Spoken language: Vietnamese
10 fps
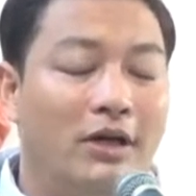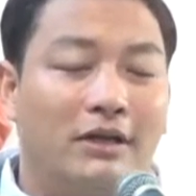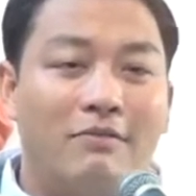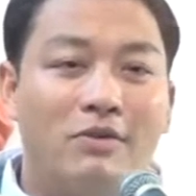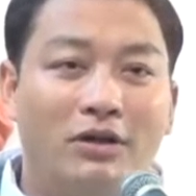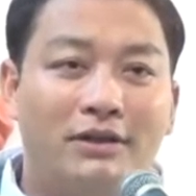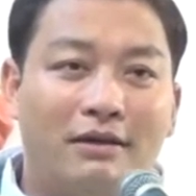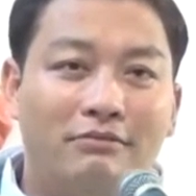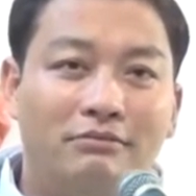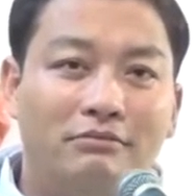thống hối
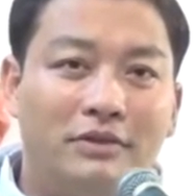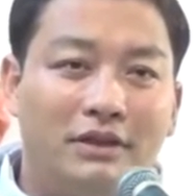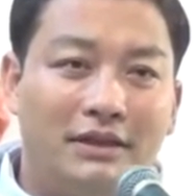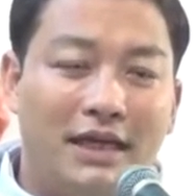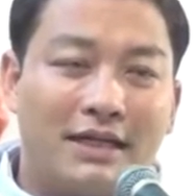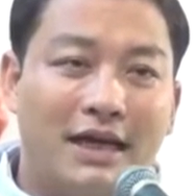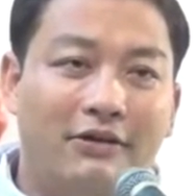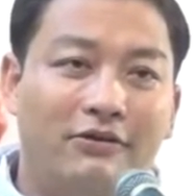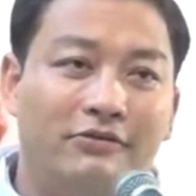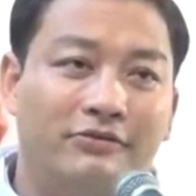xong gia
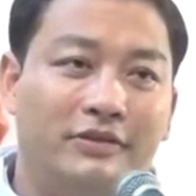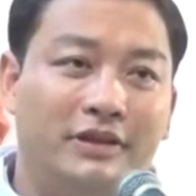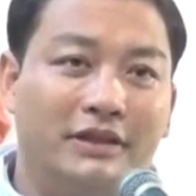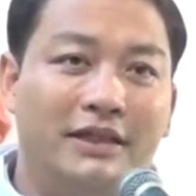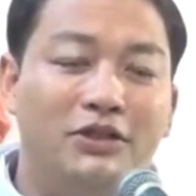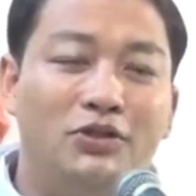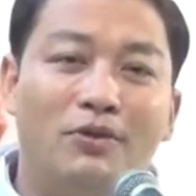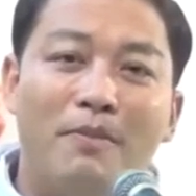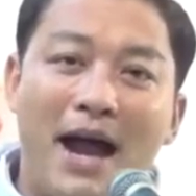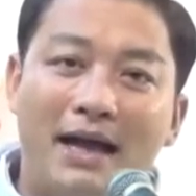kêu được Thiên
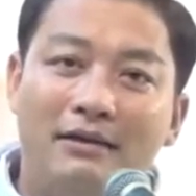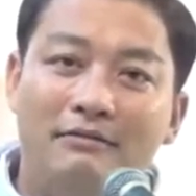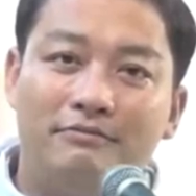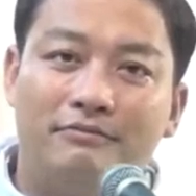Chúa ban